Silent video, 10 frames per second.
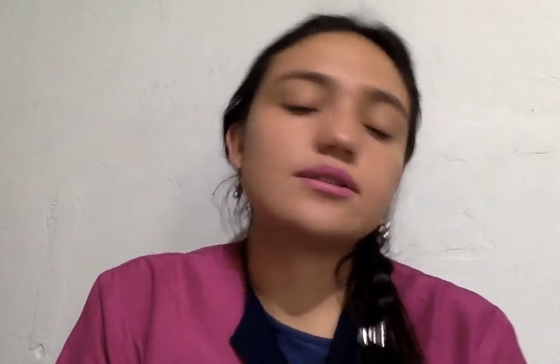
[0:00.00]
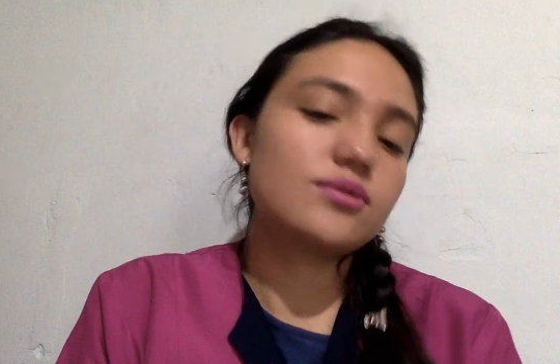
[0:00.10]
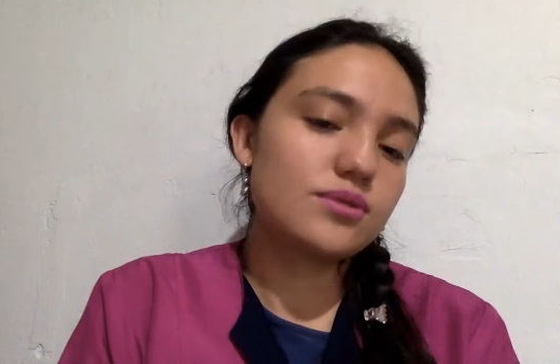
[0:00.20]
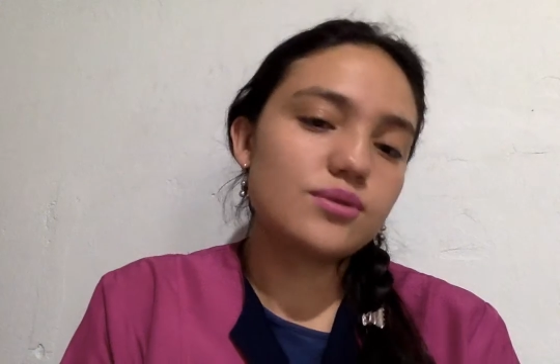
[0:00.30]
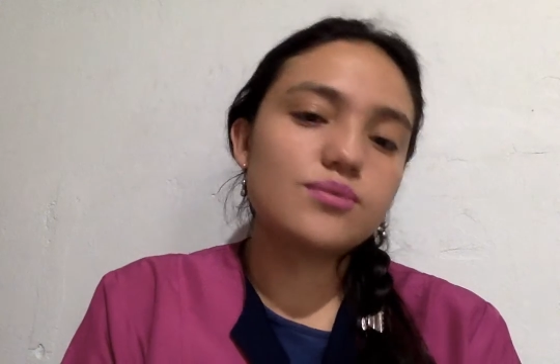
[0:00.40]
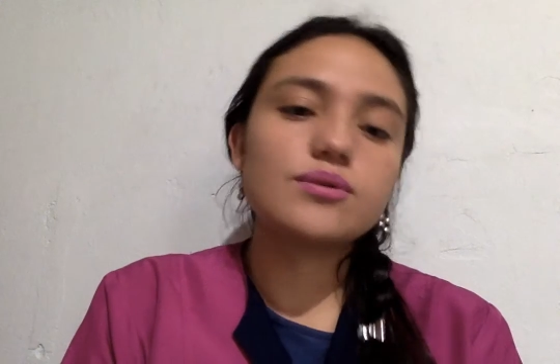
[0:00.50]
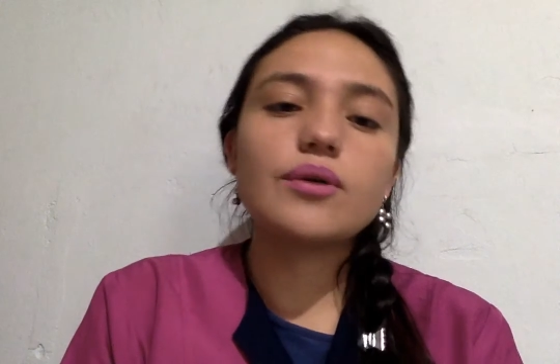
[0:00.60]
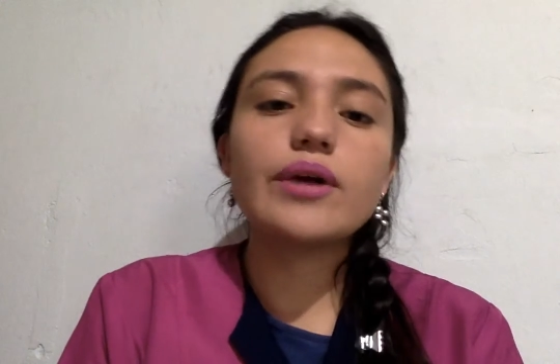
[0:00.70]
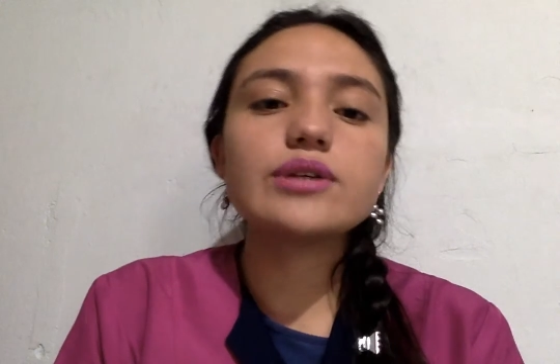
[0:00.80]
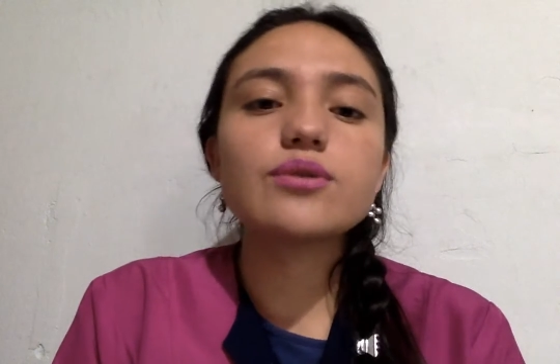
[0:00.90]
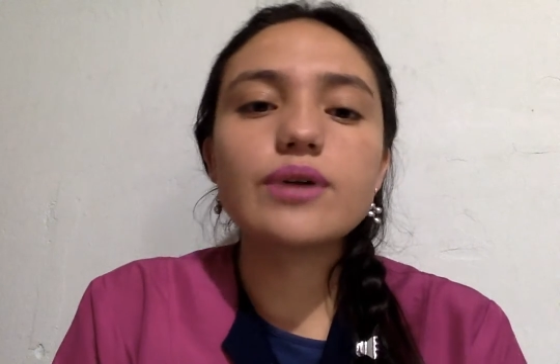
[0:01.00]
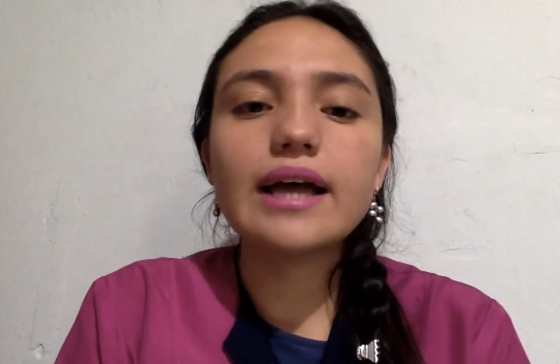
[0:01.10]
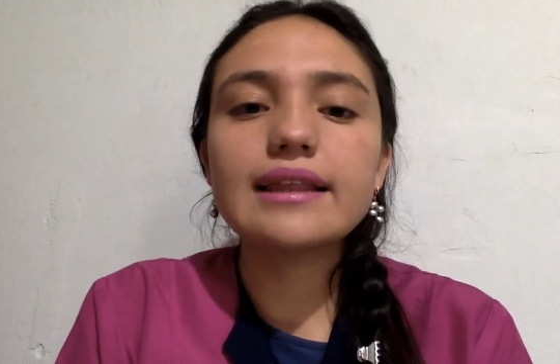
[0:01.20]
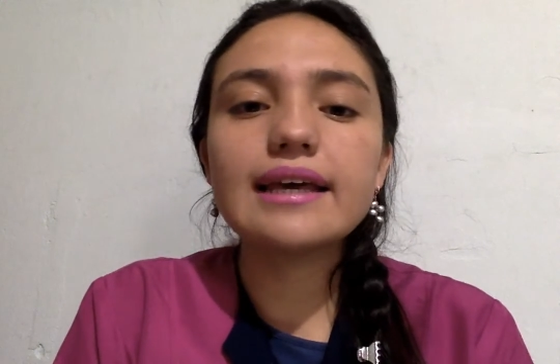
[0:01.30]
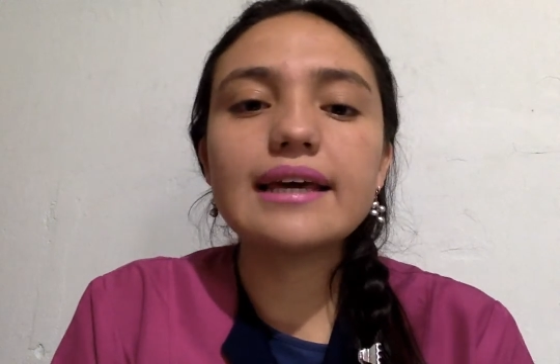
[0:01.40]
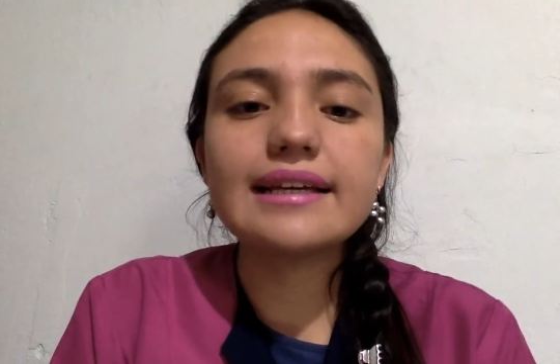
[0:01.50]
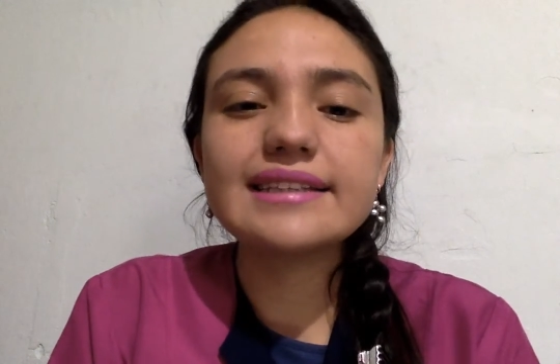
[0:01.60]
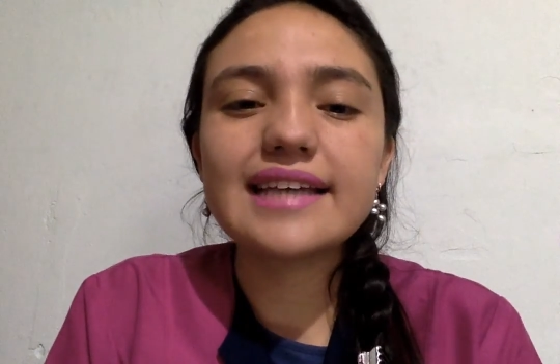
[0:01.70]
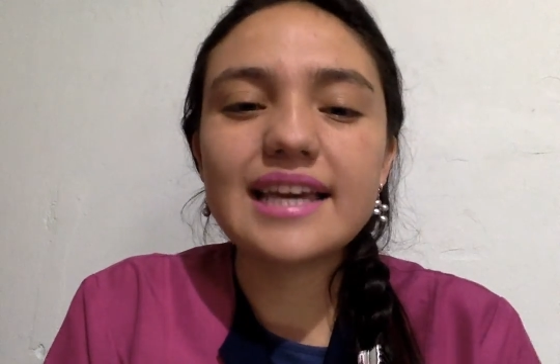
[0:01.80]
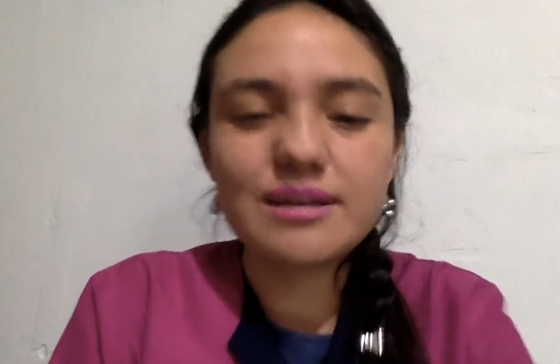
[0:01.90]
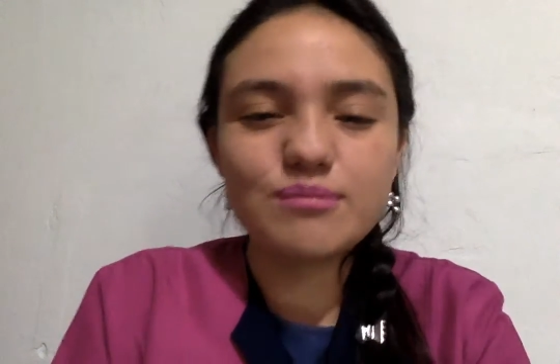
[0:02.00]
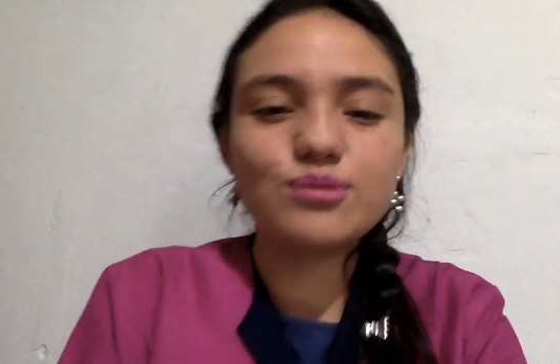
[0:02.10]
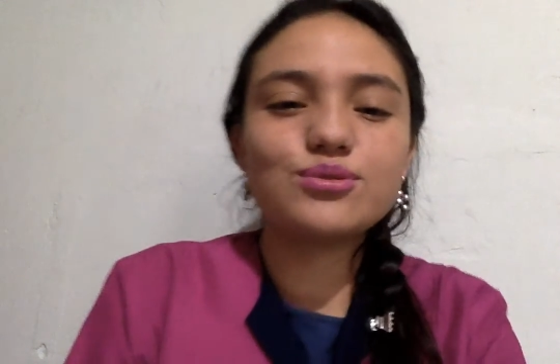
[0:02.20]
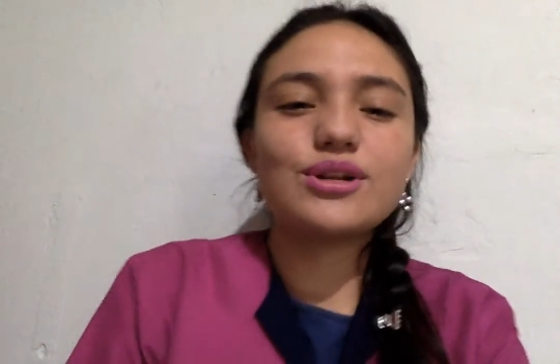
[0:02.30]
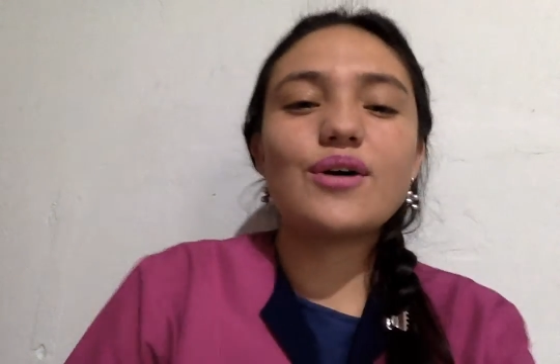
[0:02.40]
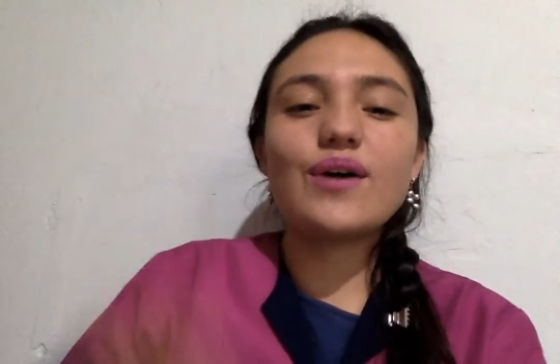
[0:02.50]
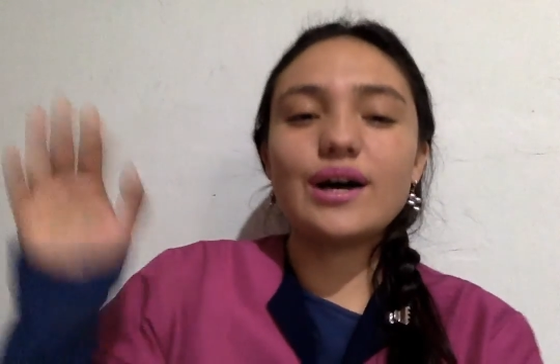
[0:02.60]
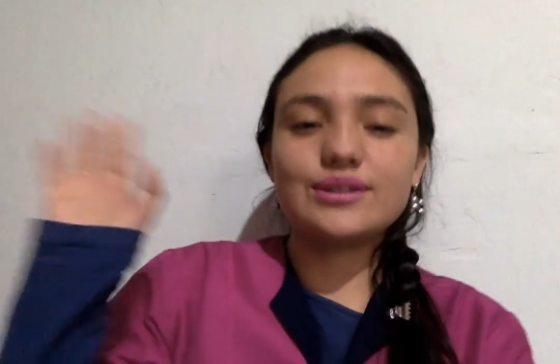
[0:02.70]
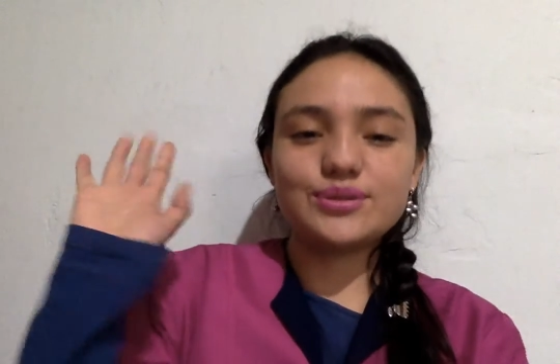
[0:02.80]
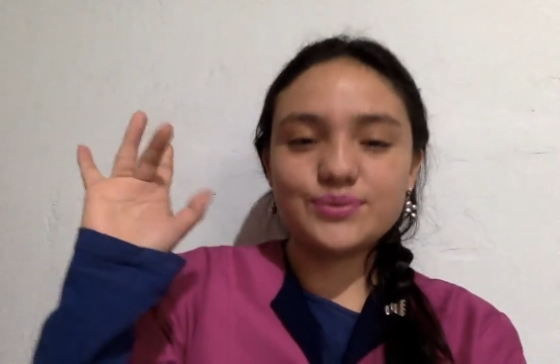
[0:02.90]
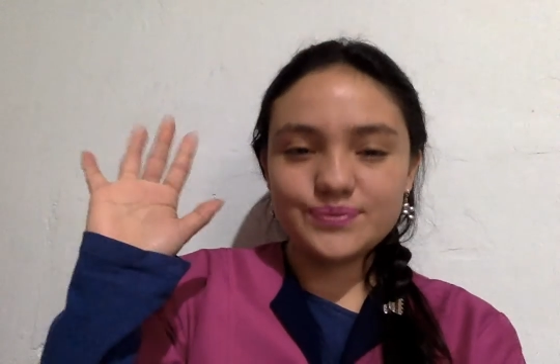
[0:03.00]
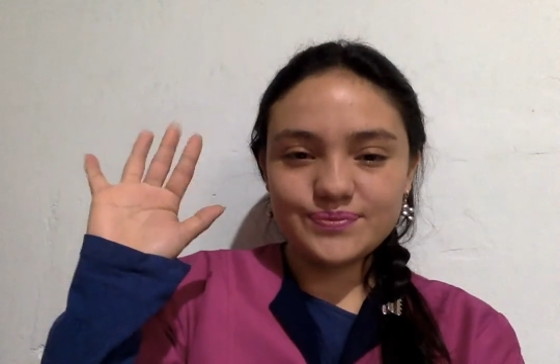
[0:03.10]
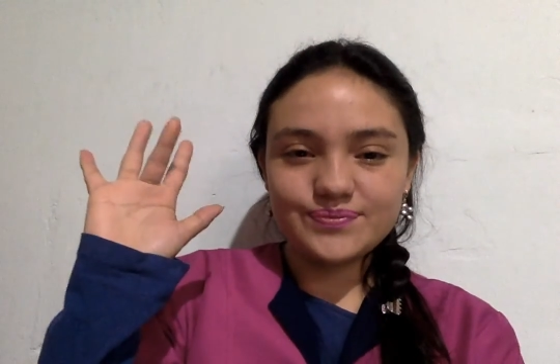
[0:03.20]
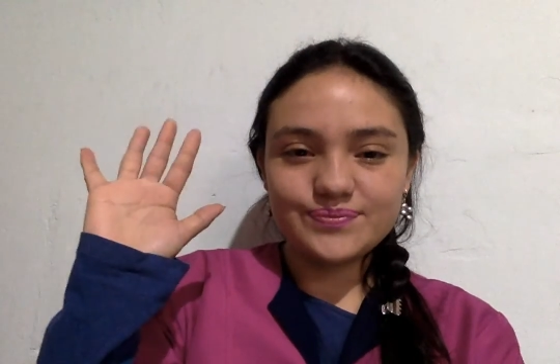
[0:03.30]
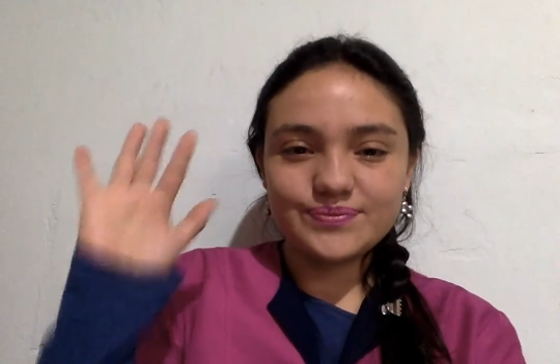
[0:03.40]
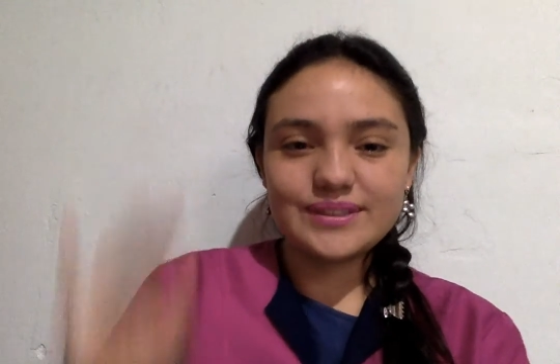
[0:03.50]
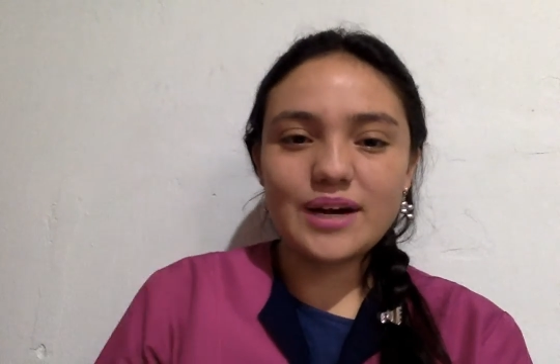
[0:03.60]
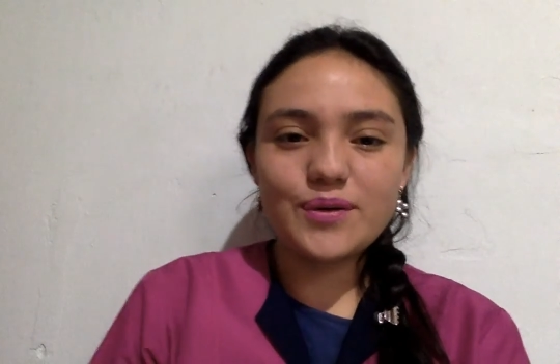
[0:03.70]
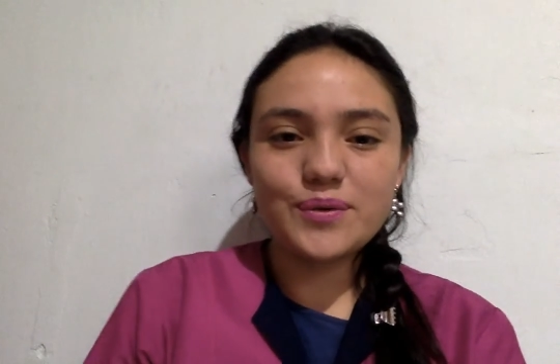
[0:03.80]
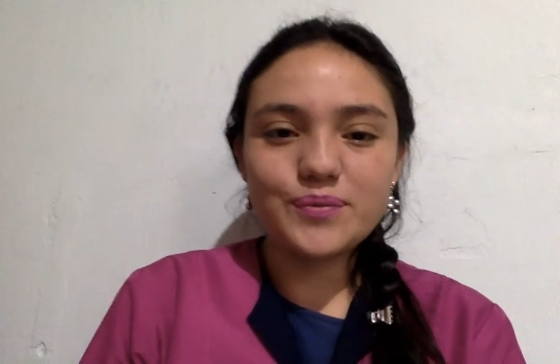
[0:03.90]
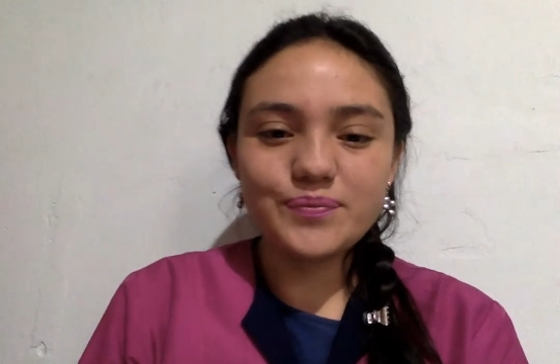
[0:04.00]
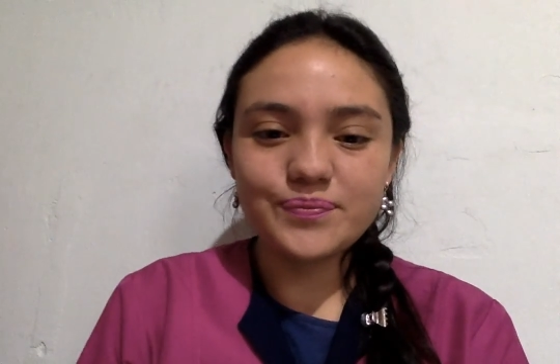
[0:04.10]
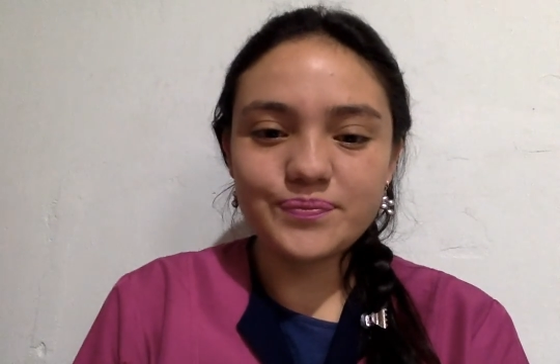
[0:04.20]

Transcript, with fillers: Entonces, un abrazo grande y seguimos trabajando. Chao.